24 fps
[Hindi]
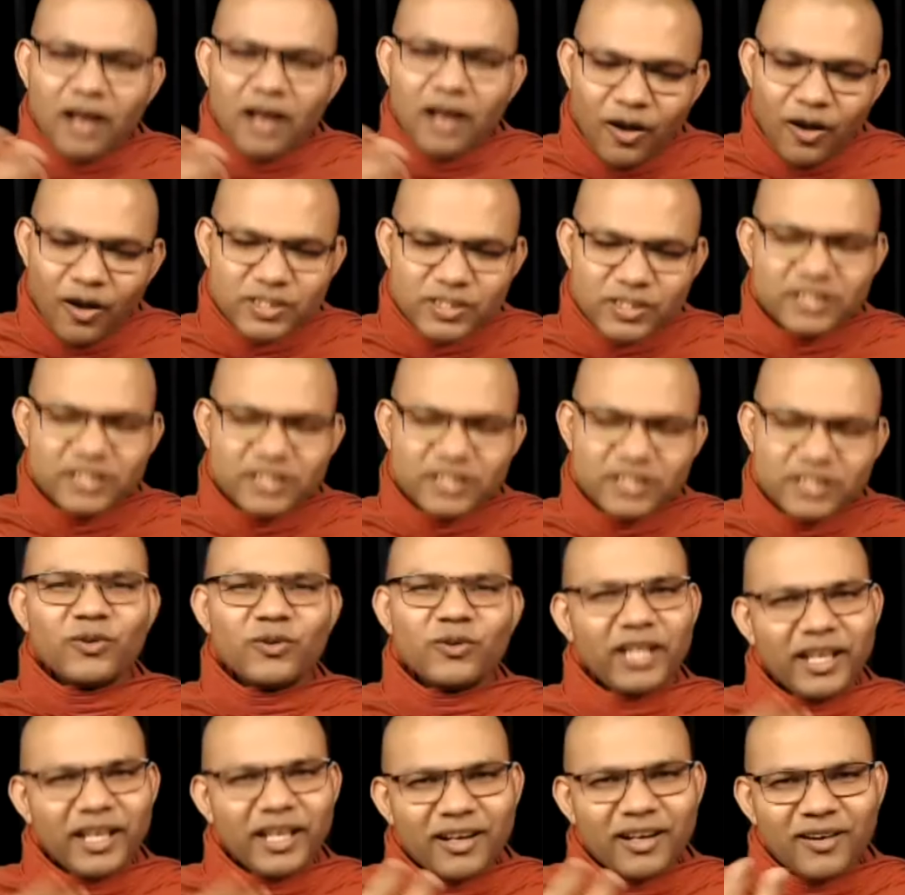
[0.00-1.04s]
ऑक्सीजन को
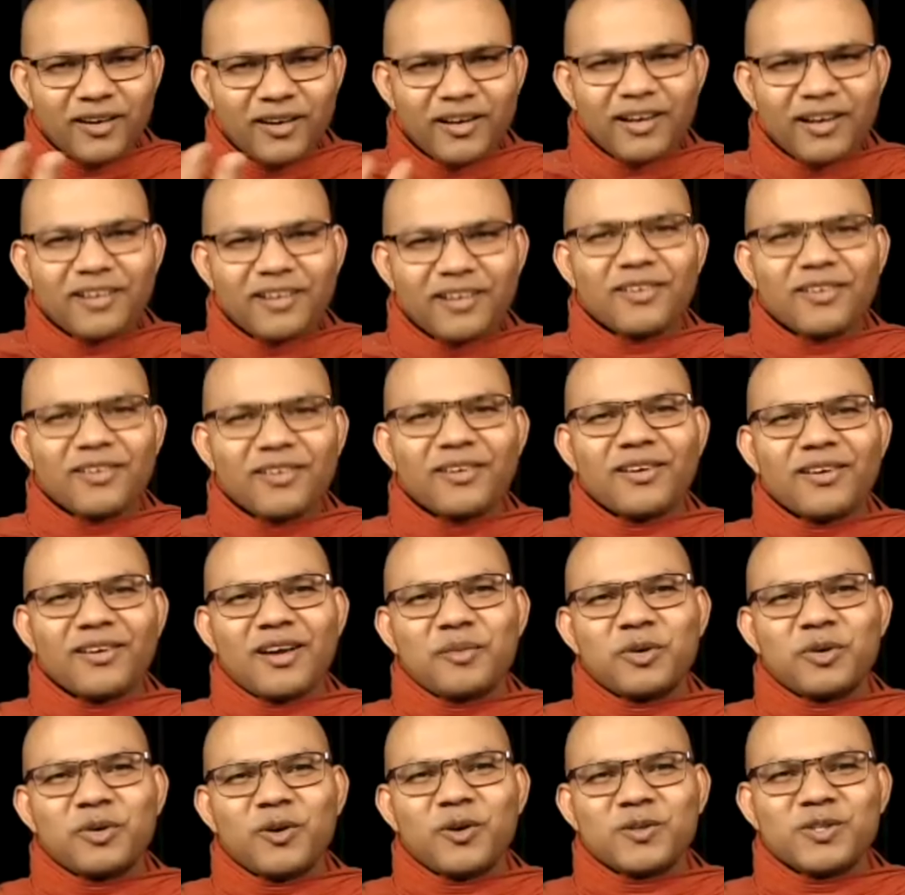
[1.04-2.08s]
लेना
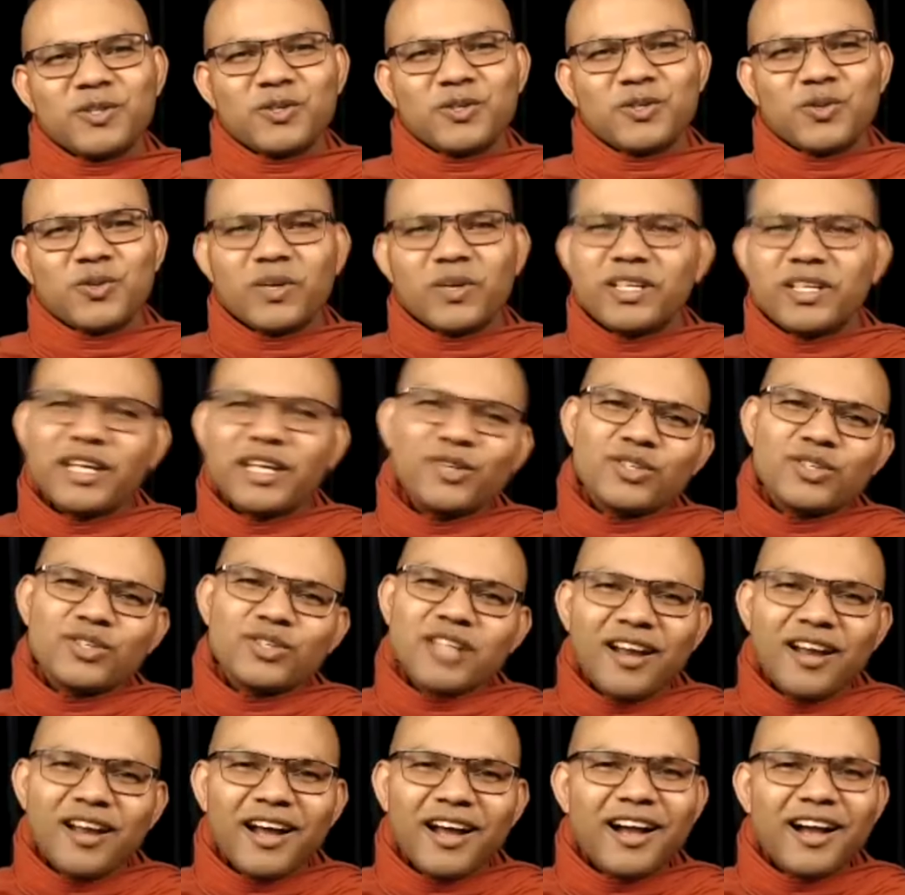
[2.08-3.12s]
कार्बन डाइऑक्साइड छोड़ना ये जो
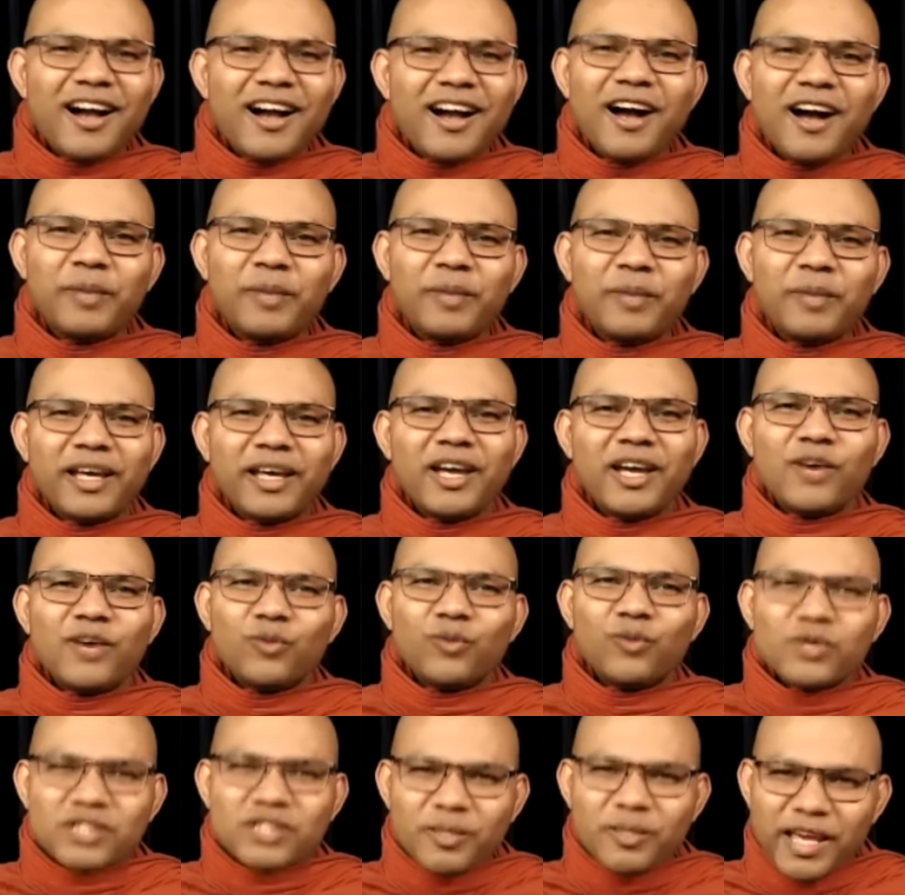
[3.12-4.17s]
सारा काम है वो
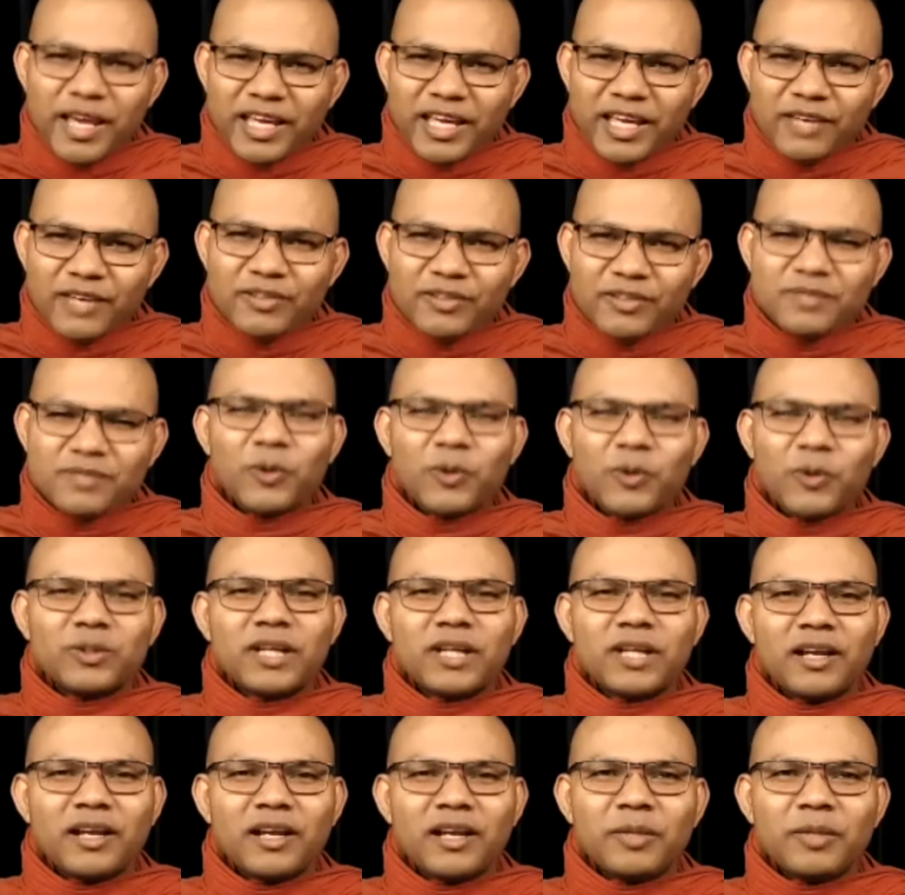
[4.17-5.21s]
सब एक ही इसमें होता
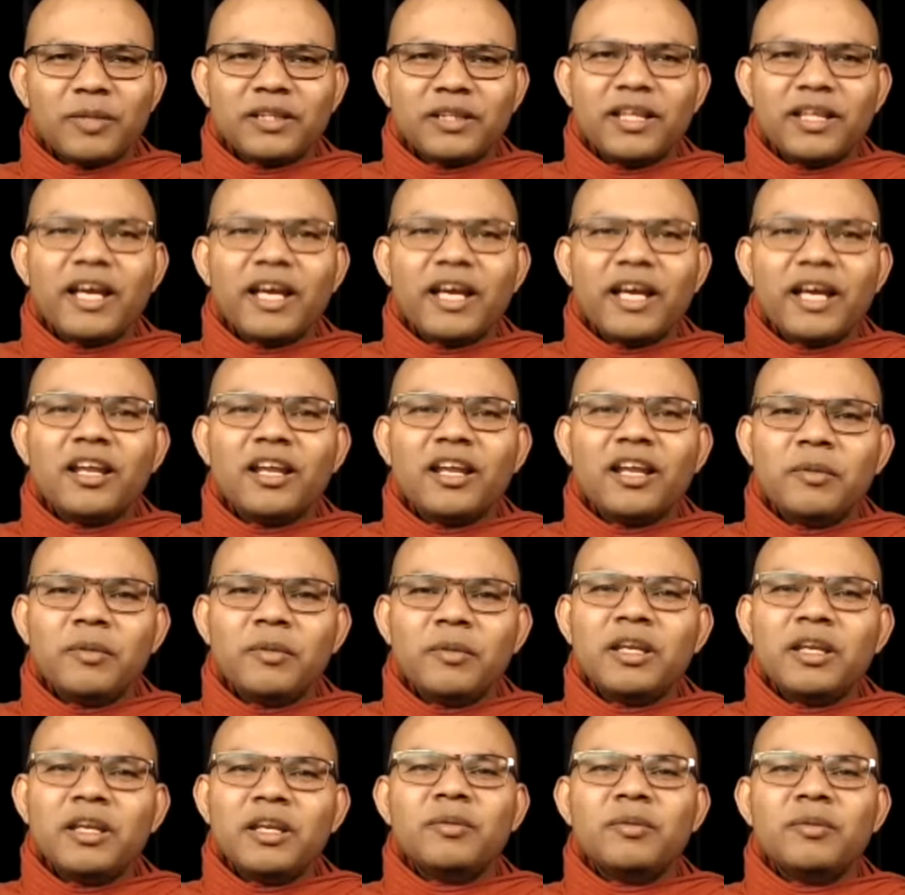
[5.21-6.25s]
है ना पर देखने में
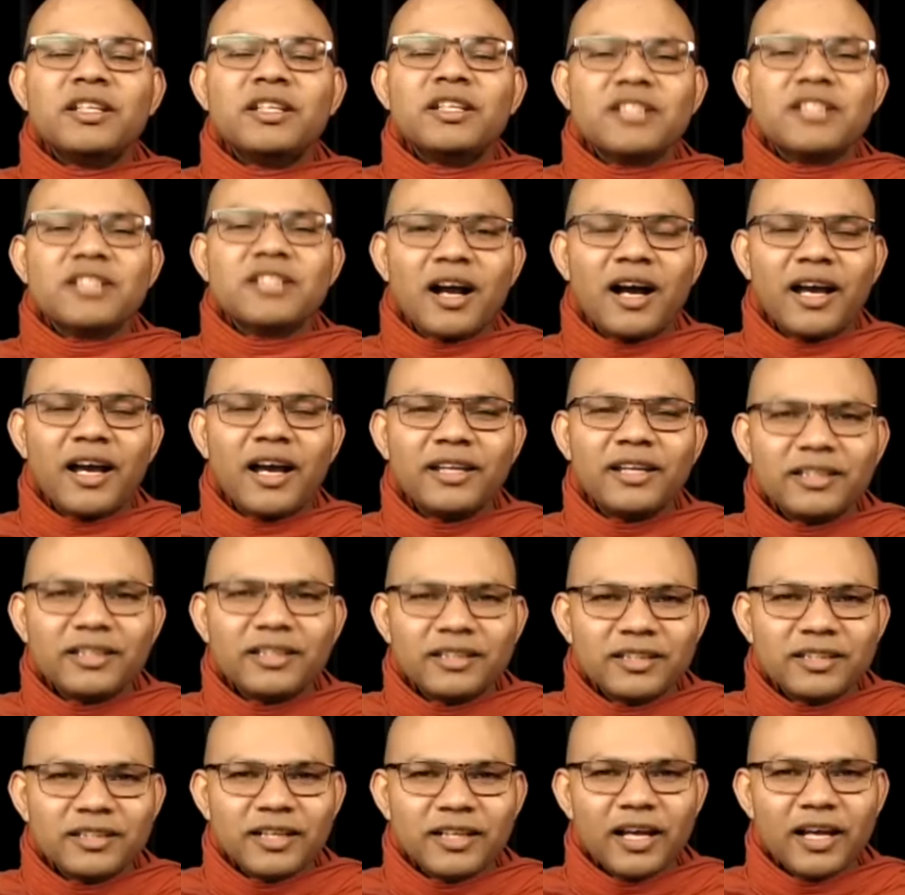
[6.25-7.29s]
भिन्न भिन्न शाखाएं
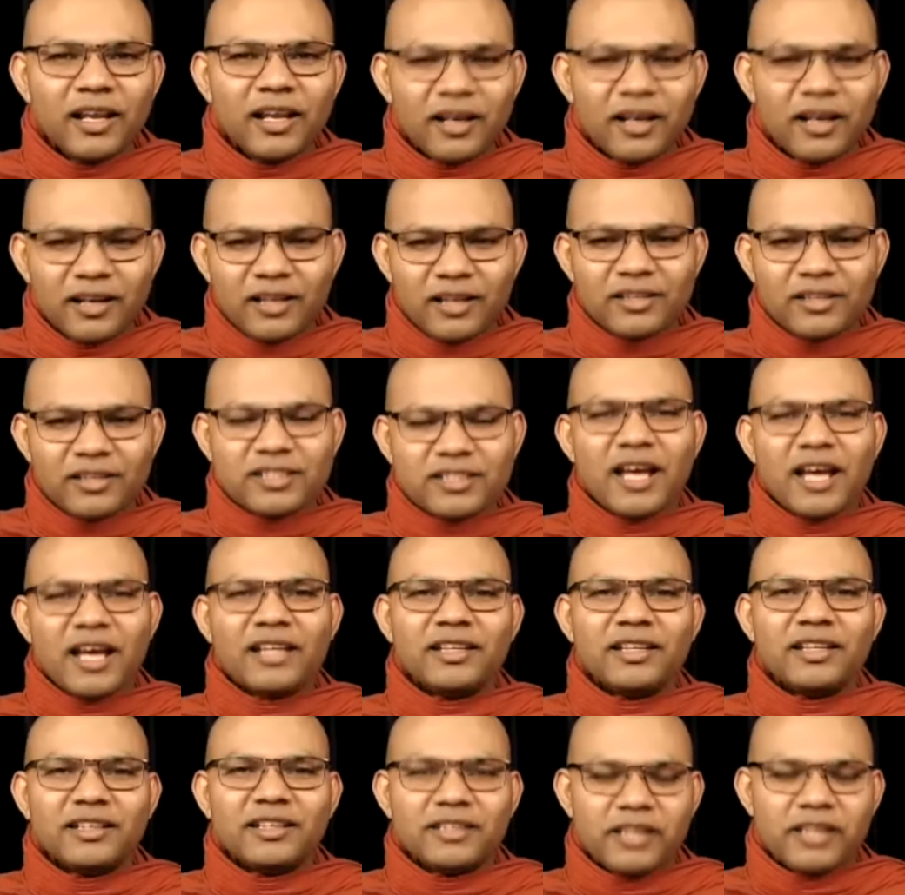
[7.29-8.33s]
दिखती है अलग अलग दिशाएं
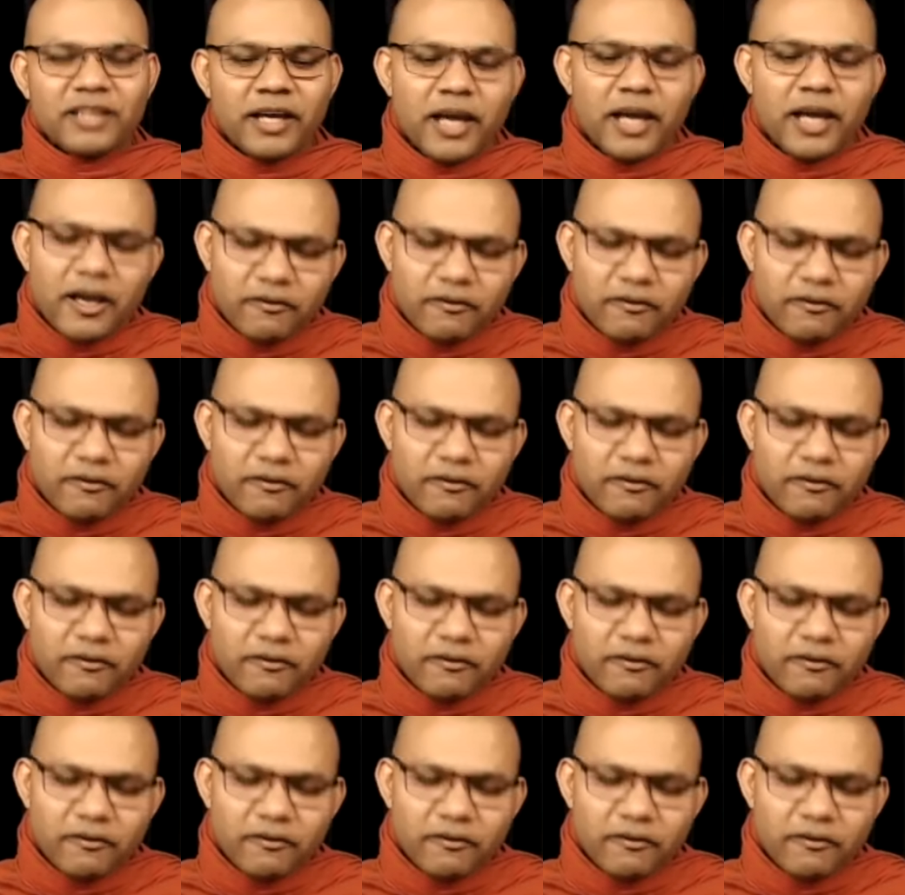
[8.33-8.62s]
दिखती है